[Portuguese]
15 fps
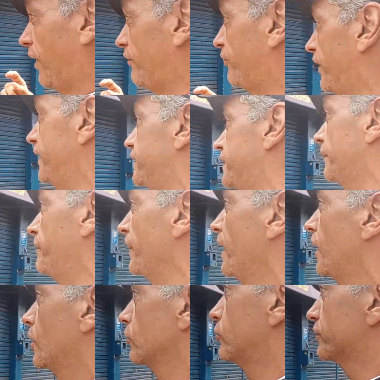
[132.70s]
uma vez
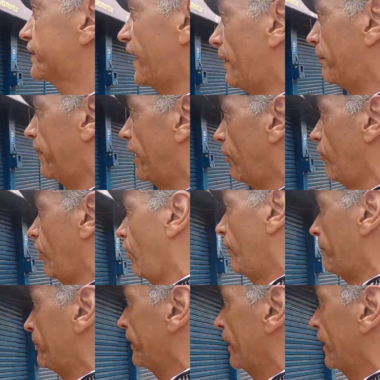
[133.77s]
do sabão, ó.